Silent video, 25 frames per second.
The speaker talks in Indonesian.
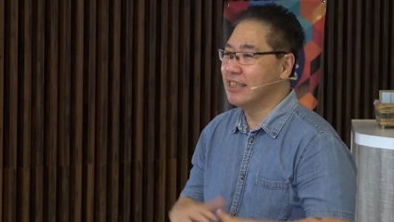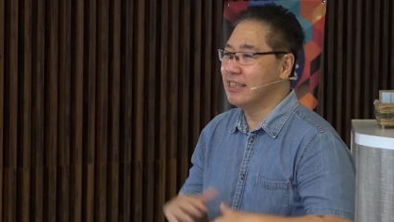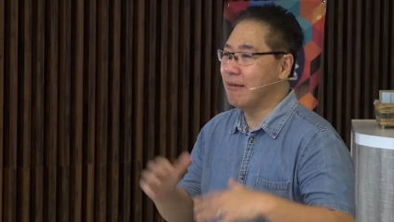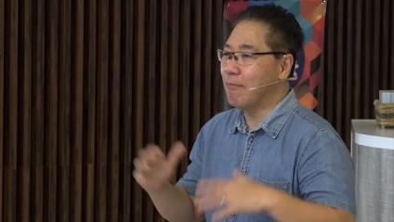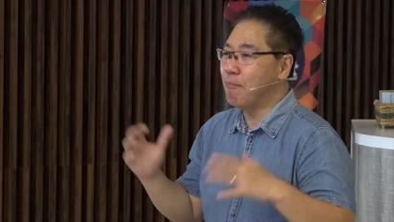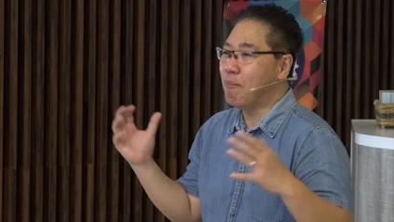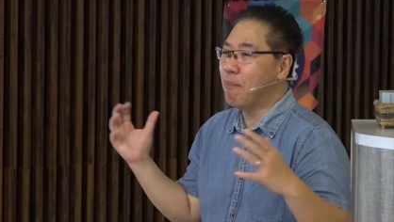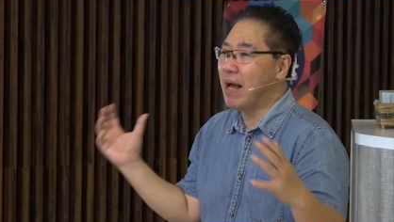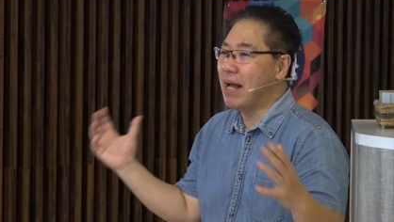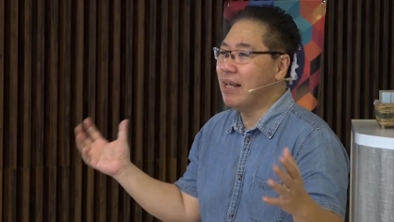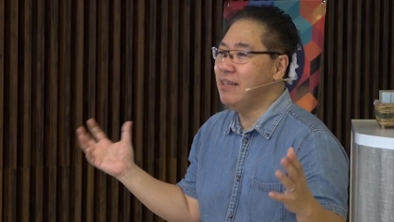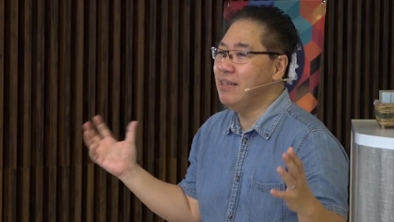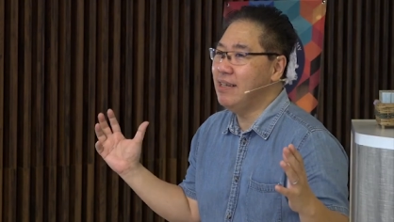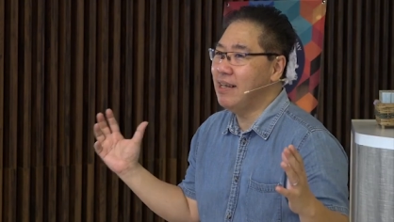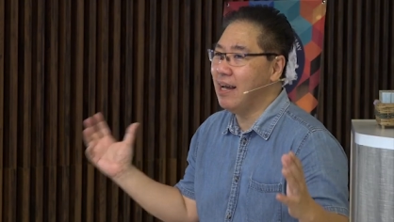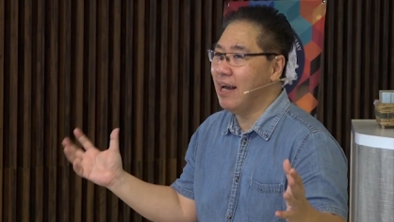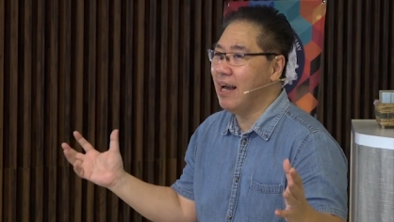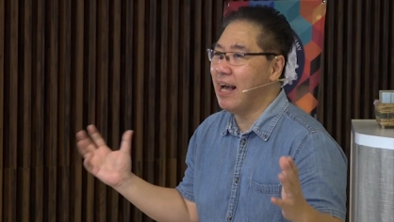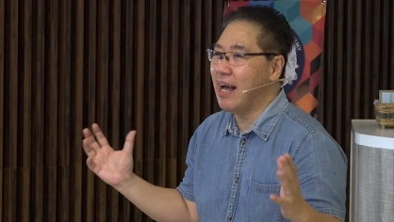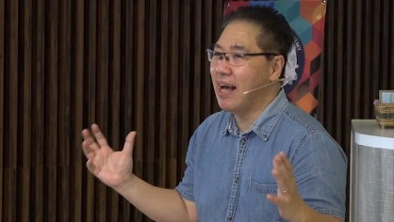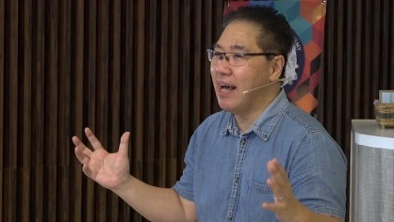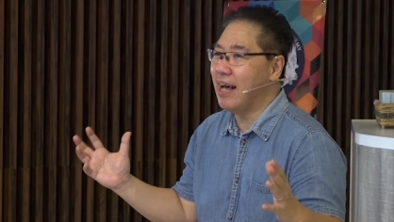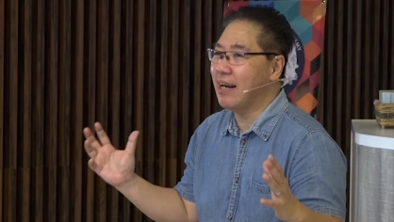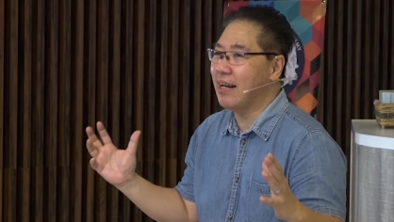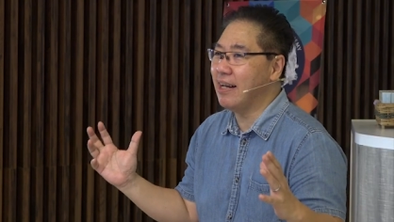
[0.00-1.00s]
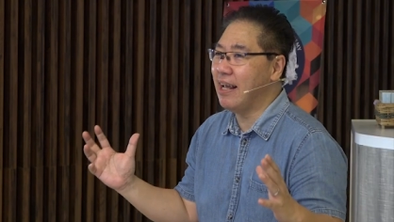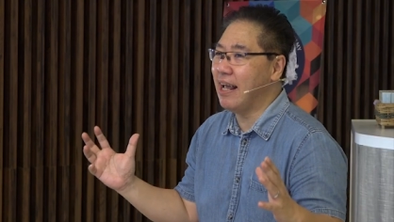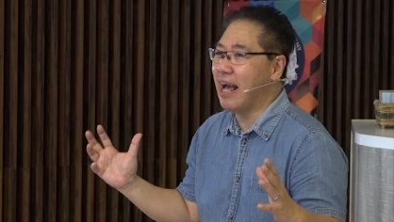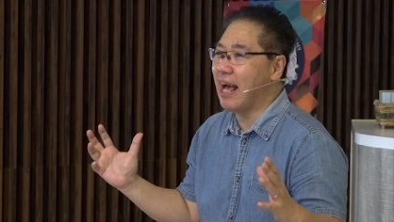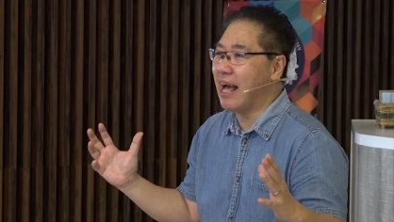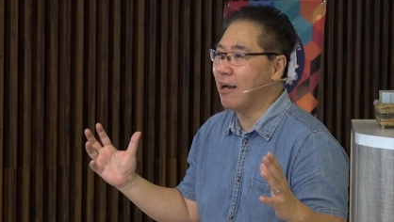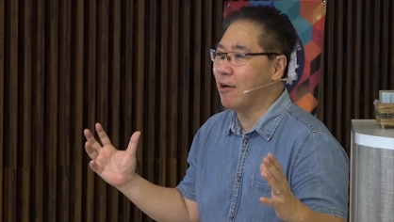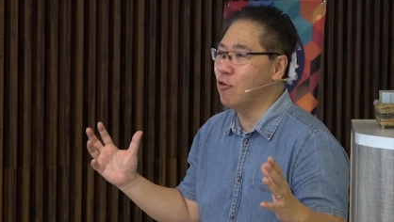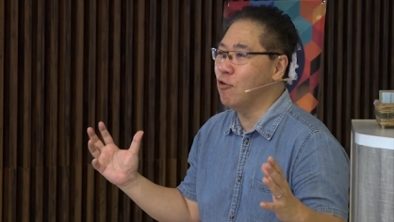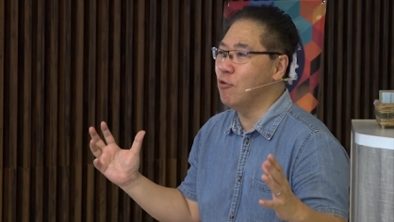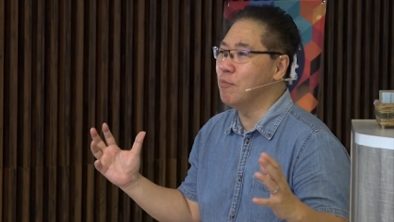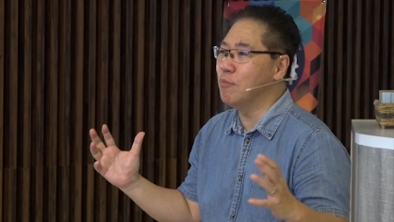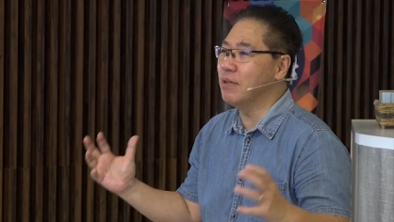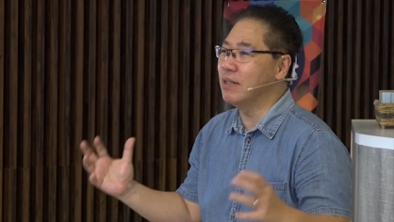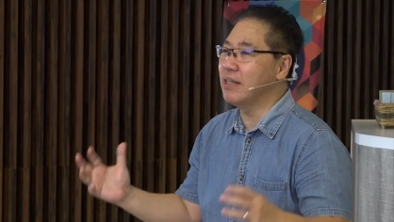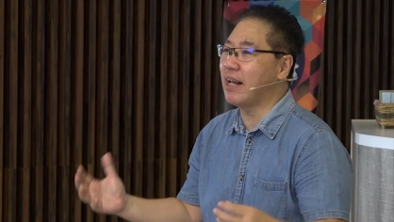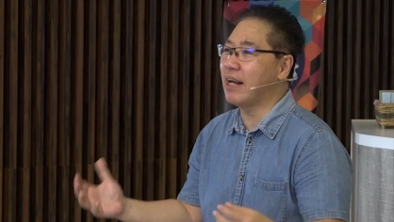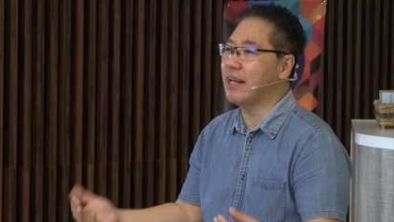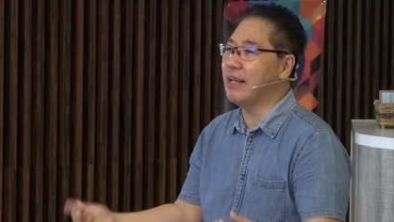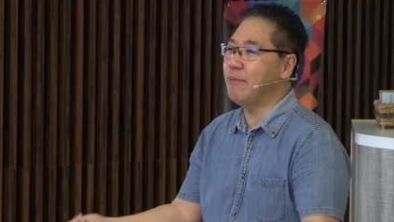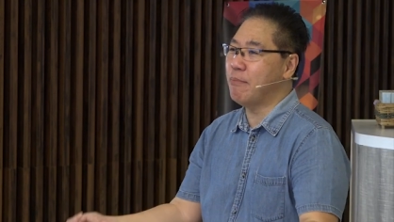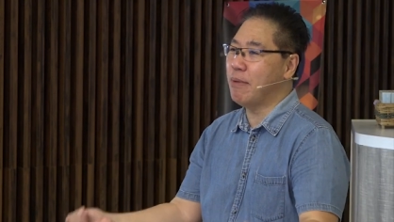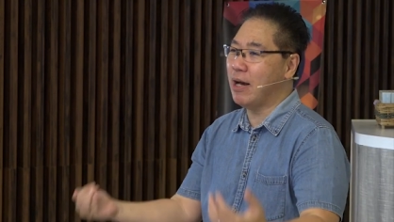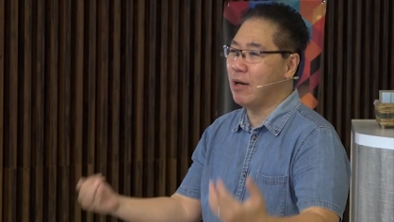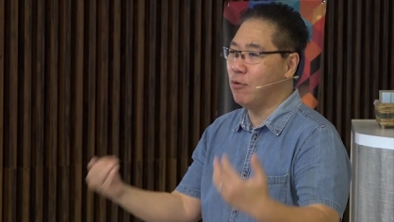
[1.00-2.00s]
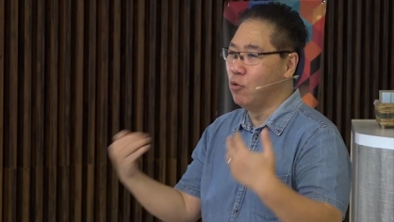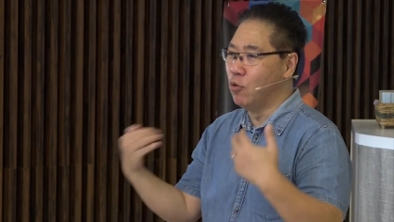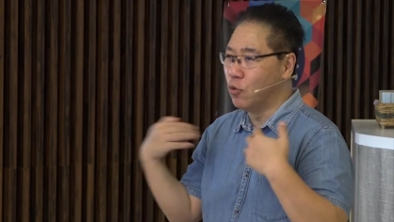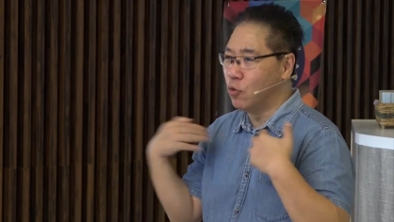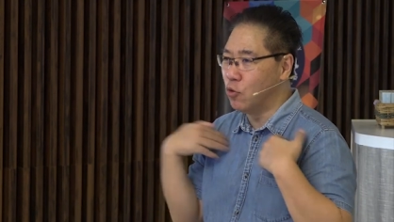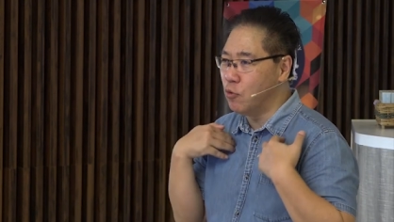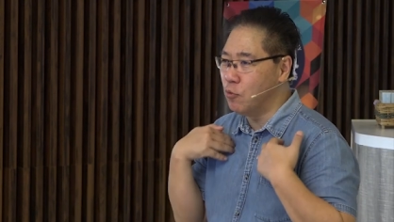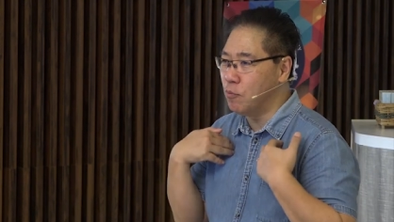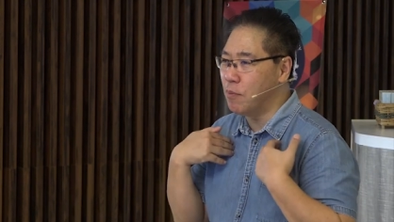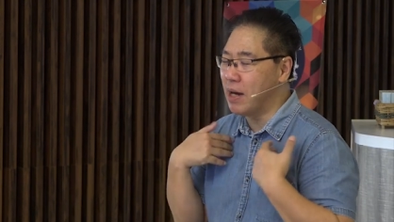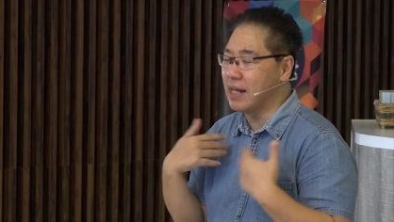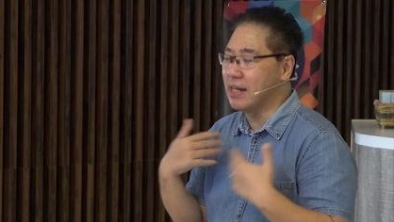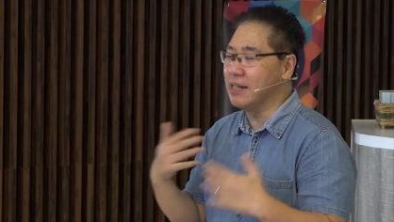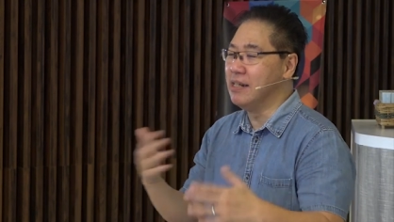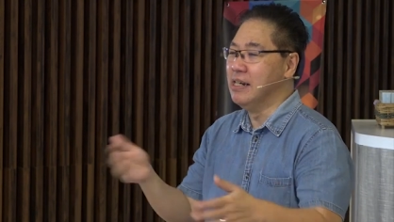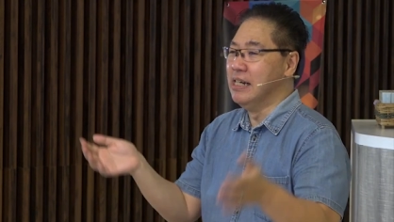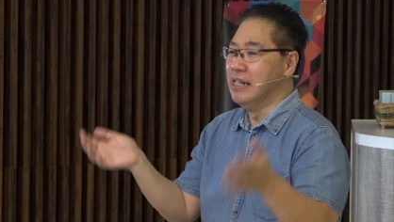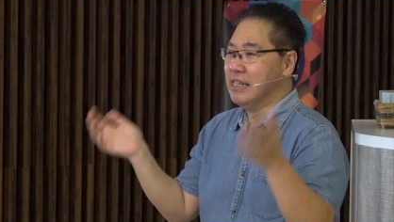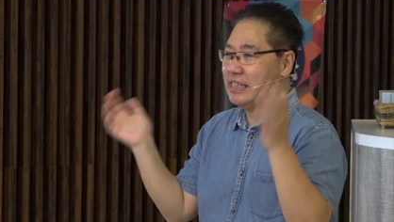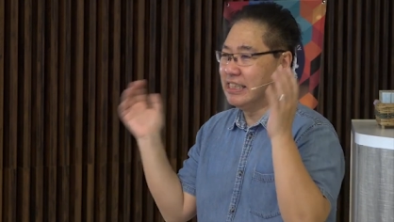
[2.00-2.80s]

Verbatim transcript: sepanjang hari aku menerima hukuman,